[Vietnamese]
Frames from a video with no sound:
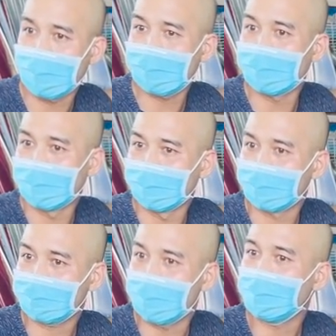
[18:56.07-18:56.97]
cái
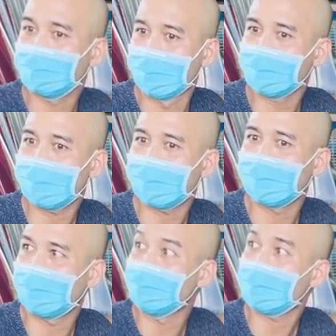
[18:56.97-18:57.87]
là có kim tuyến cái
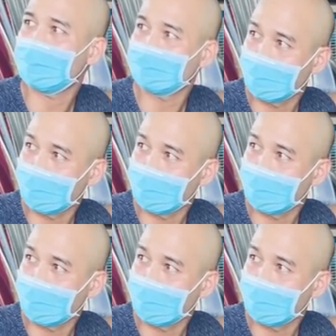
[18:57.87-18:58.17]
là không có kim